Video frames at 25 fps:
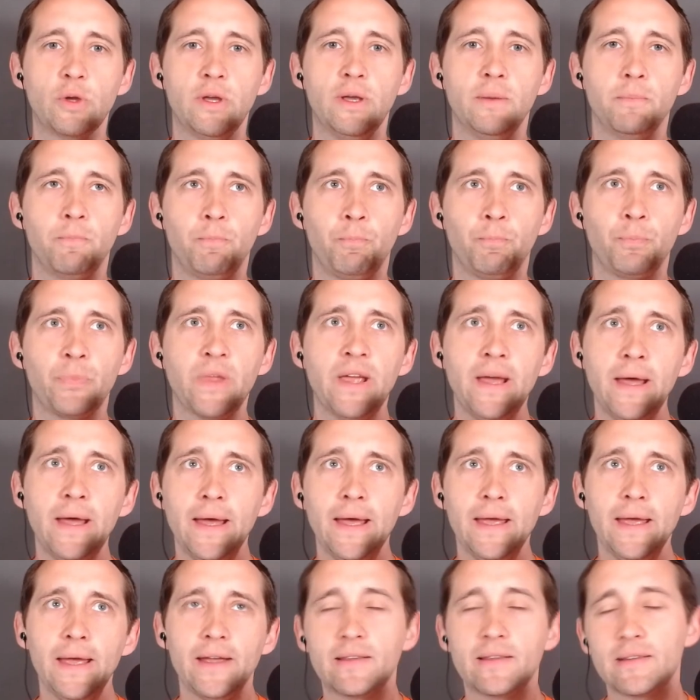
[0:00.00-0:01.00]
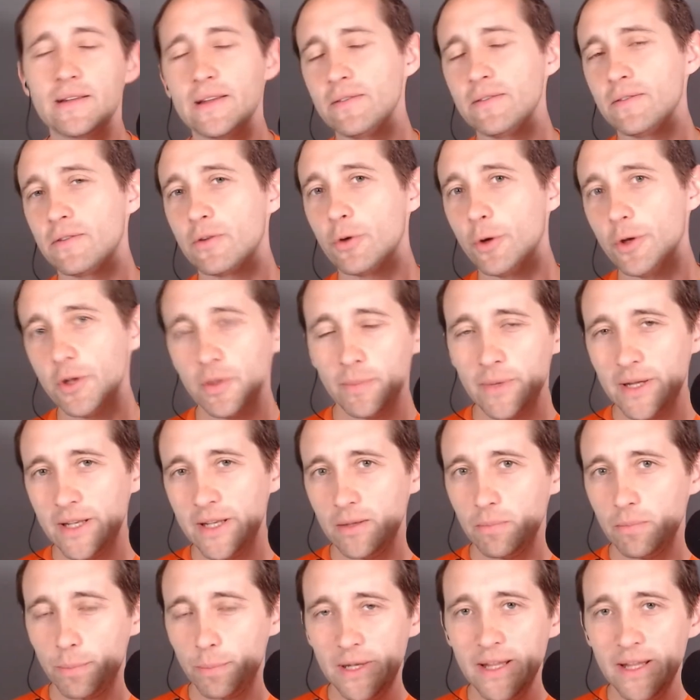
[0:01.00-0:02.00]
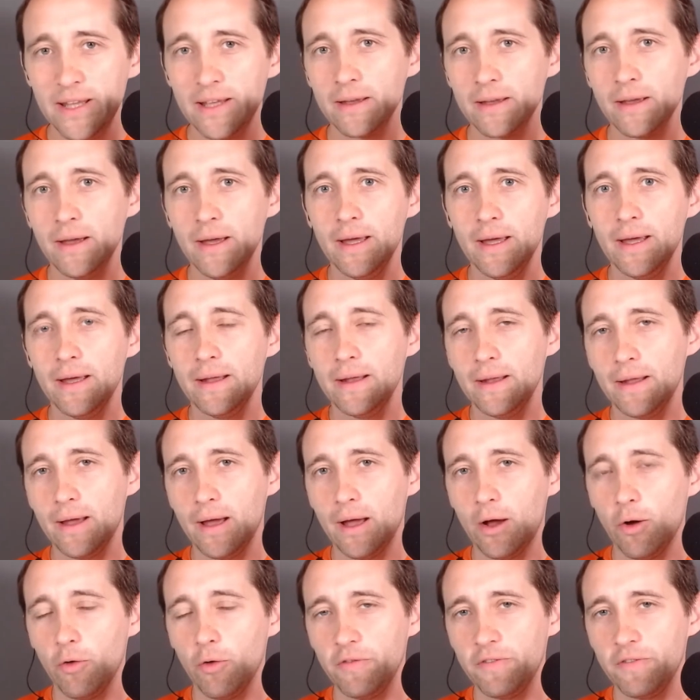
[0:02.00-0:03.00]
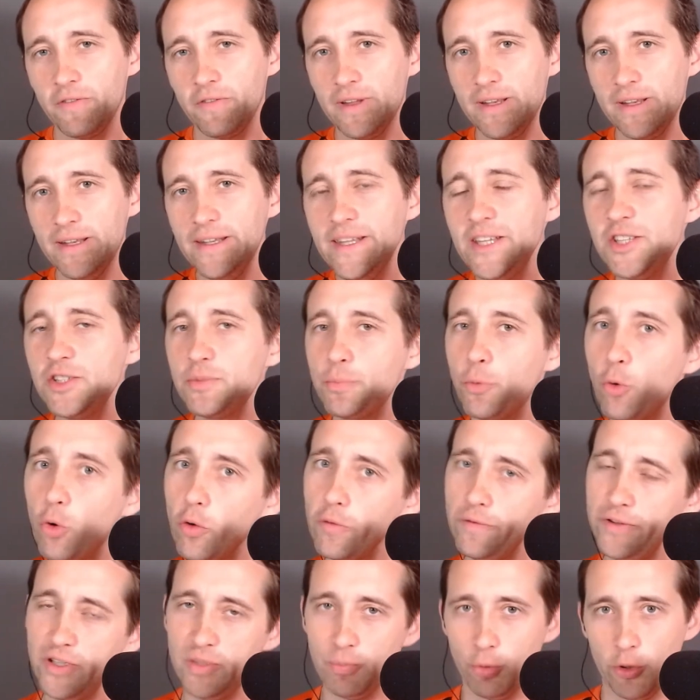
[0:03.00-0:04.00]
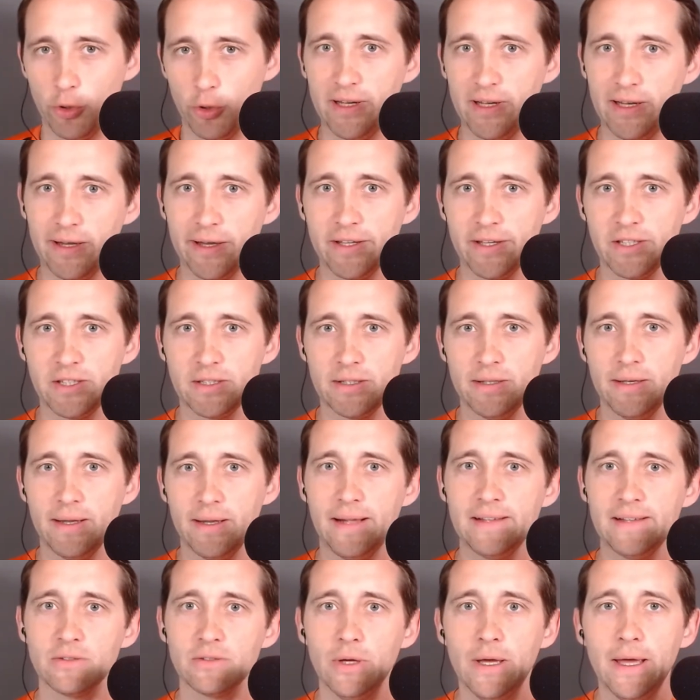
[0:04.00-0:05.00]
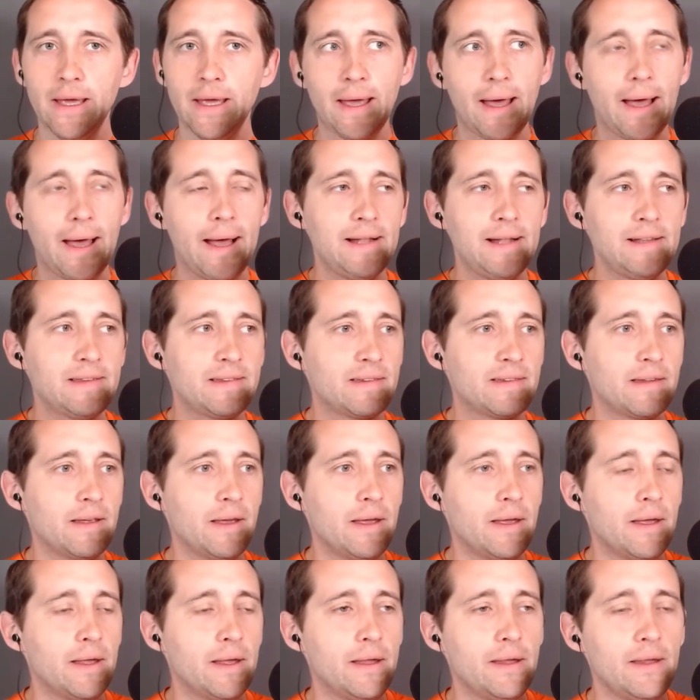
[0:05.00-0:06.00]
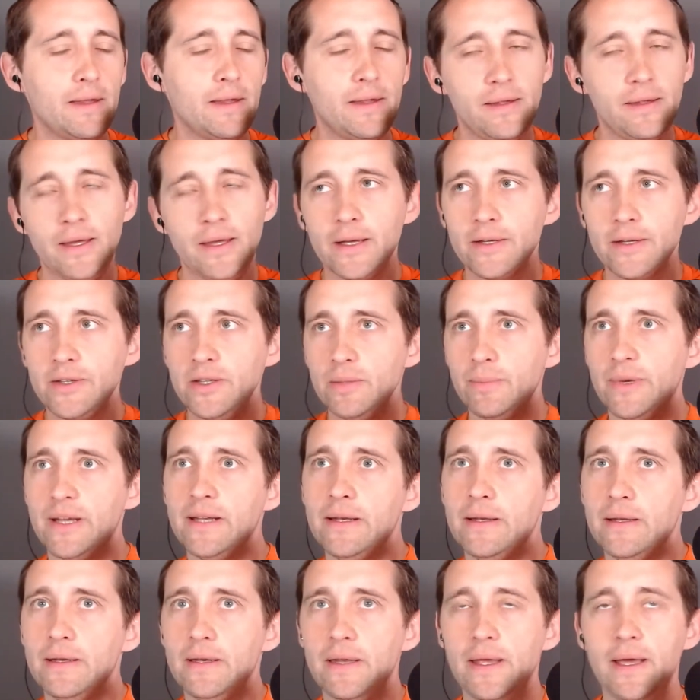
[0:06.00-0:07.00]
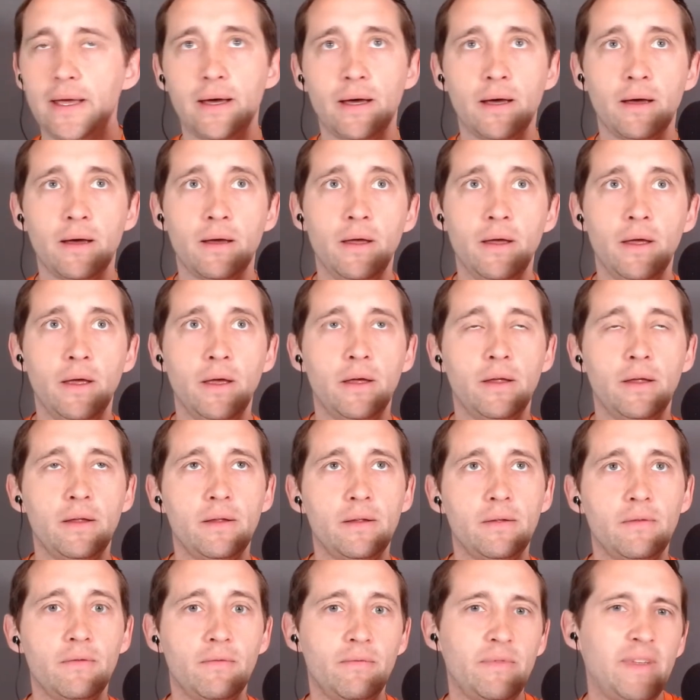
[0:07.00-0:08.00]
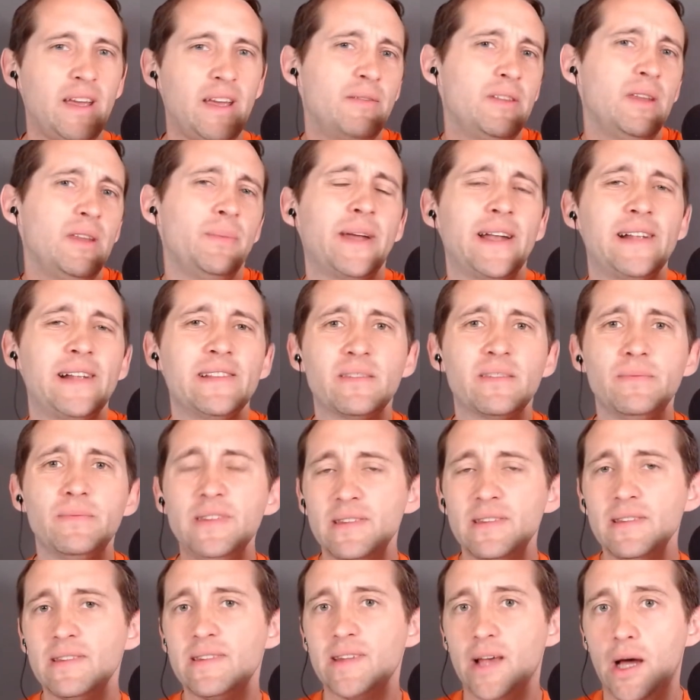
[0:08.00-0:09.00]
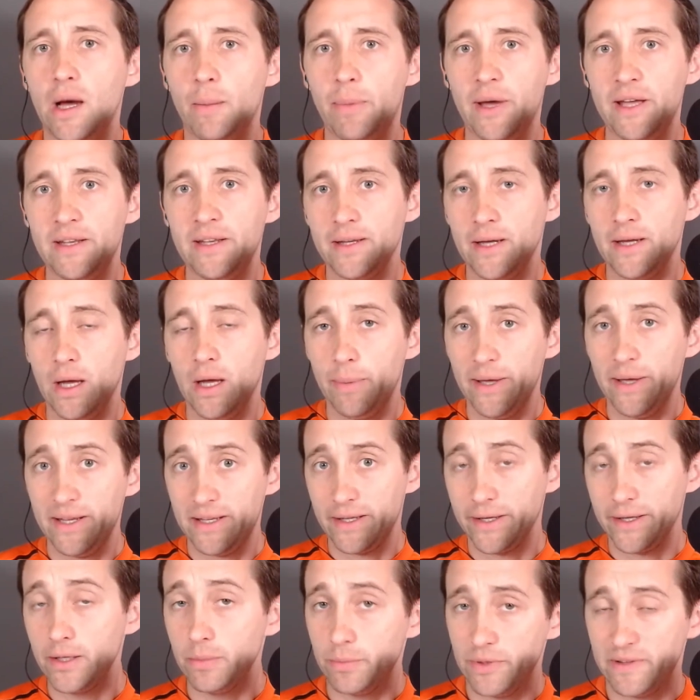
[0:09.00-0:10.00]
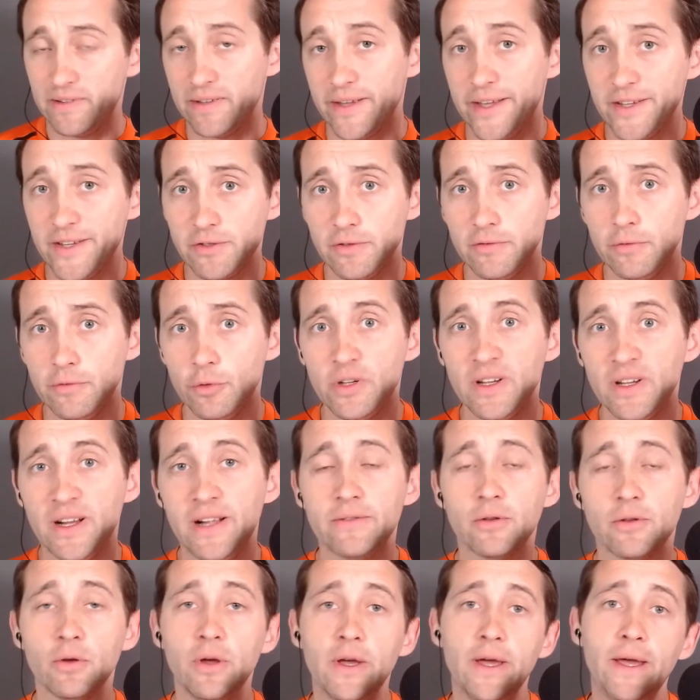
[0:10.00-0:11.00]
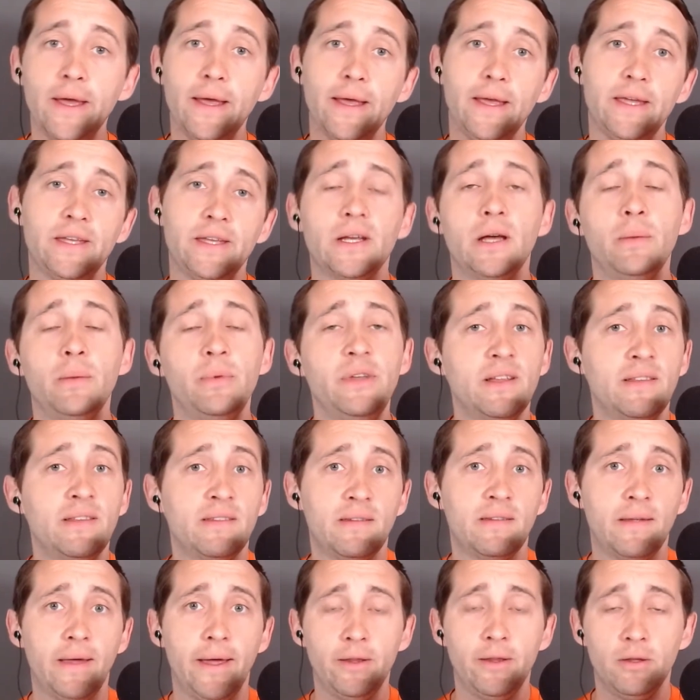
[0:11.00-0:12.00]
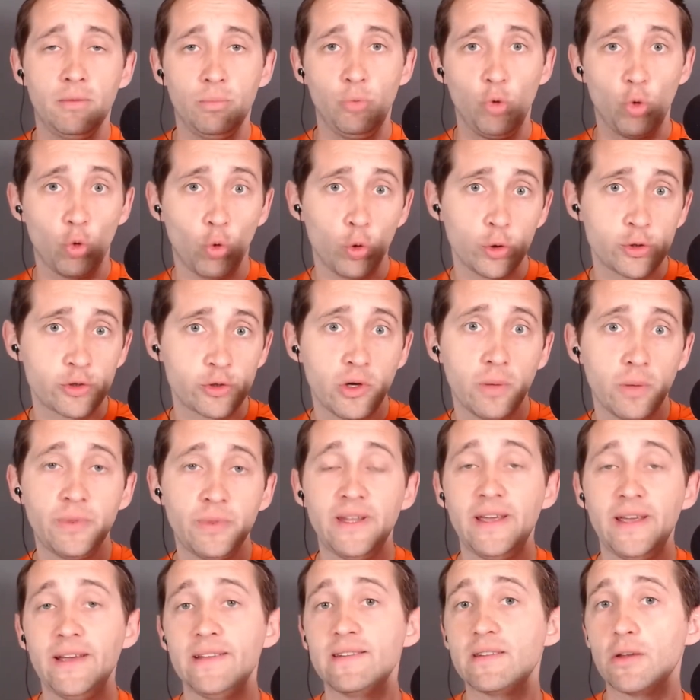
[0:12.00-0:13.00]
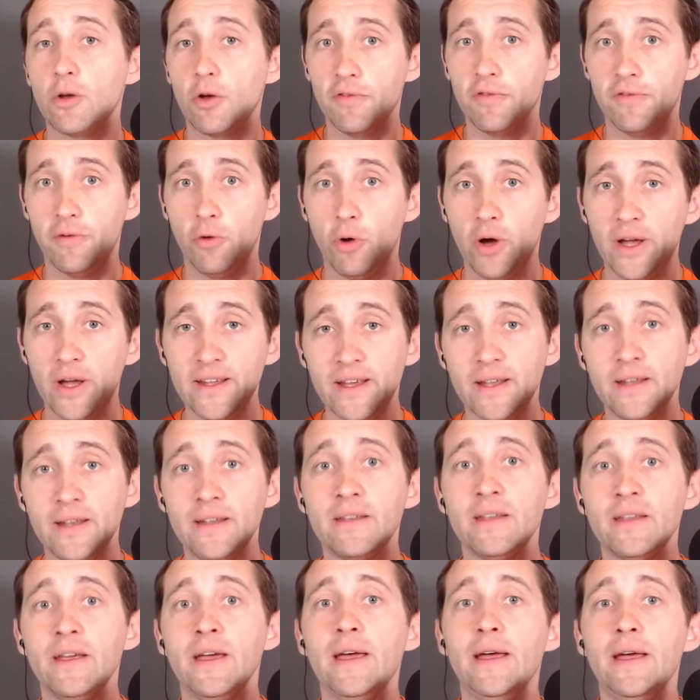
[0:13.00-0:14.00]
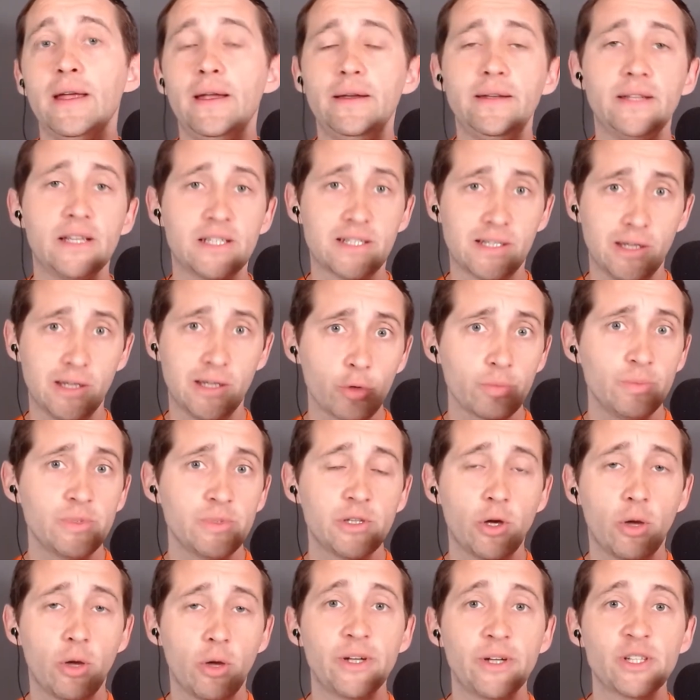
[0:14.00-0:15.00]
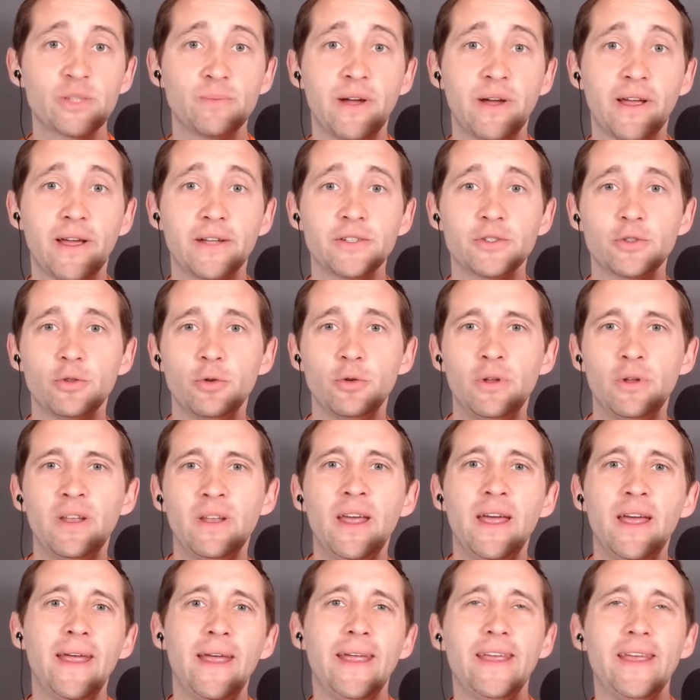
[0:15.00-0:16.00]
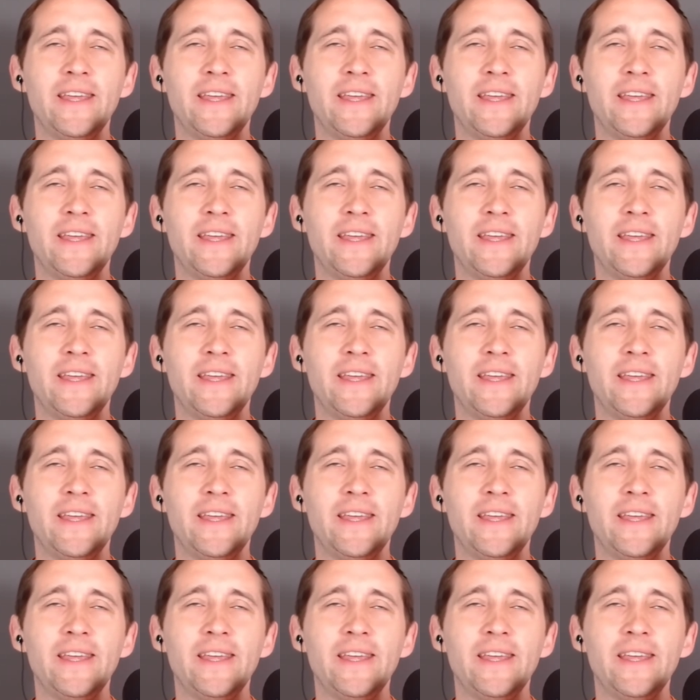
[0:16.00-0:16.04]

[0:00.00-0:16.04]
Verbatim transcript: Okay. Jetzt lass uns heute mal den Blick auf Nicht-Profisportler richten. Also als irgendjemanden, der ja, den man als Wissensarbeiter, Arbeiterin bezeichnen würde. Also ich habe jetzt einen Bürojob, der ist auch fordernd, der schlaucht mich auch manchmal ganz schön.